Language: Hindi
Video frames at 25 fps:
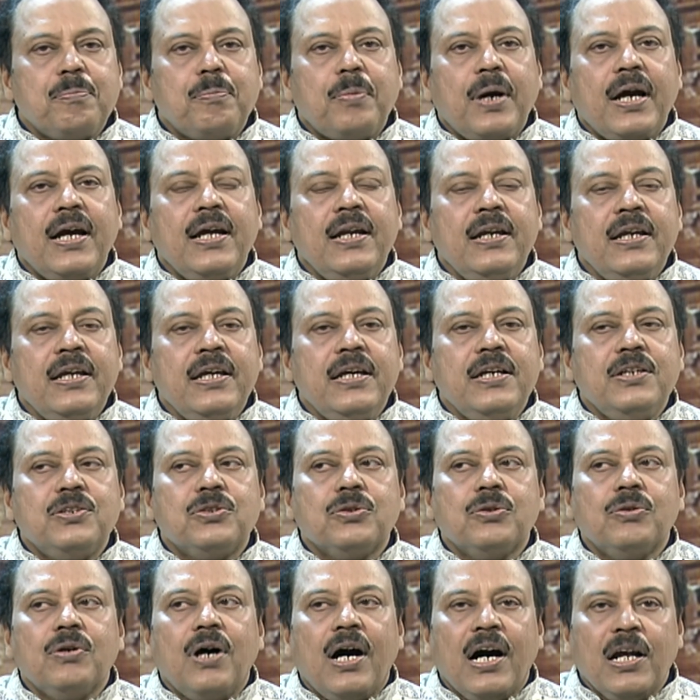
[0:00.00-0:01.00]
पहली
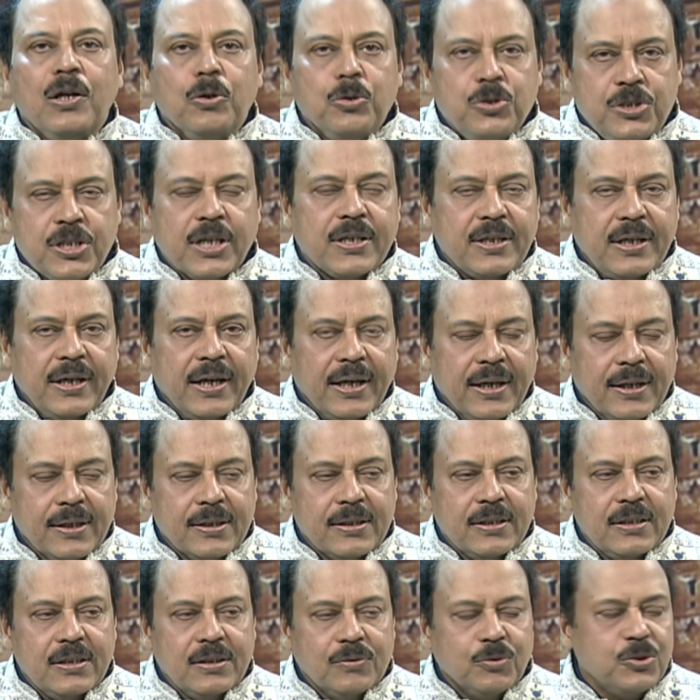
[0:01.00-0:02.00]
जो आलोचक हैं
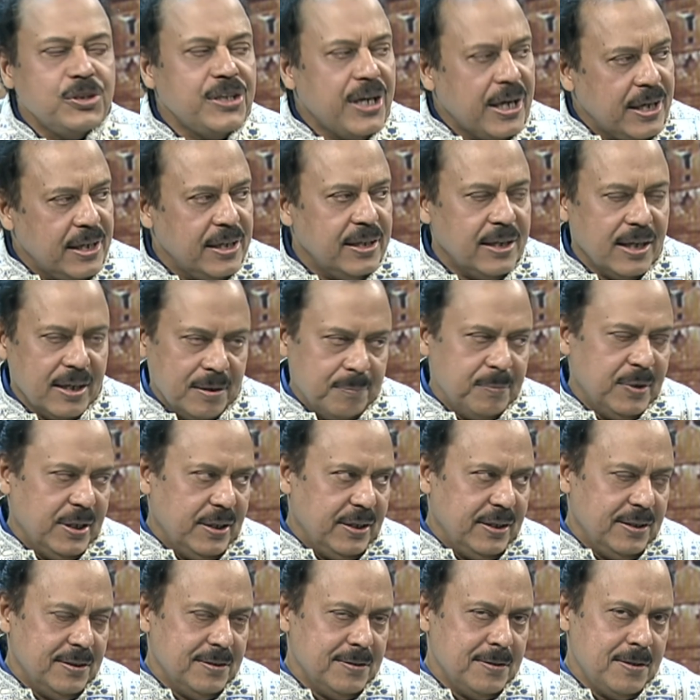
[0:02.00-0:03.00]
वो यही है
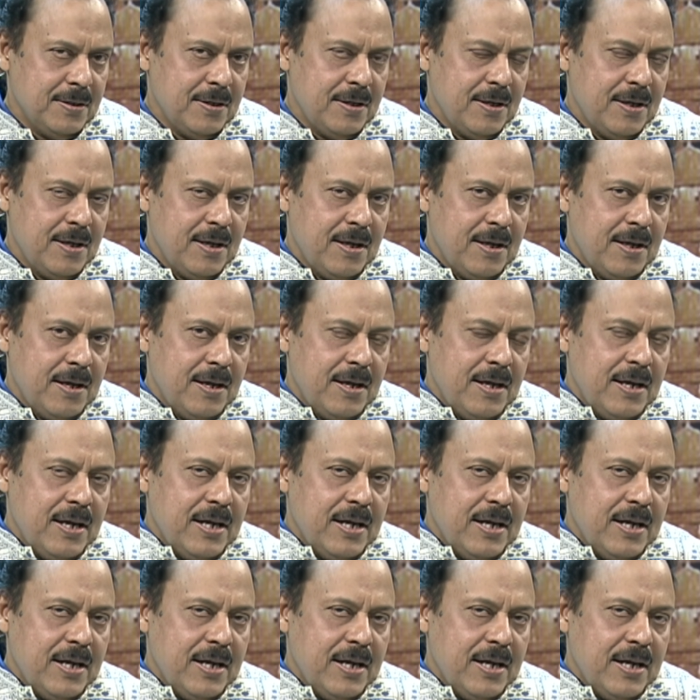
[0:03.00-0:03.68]
मेरी हम्म।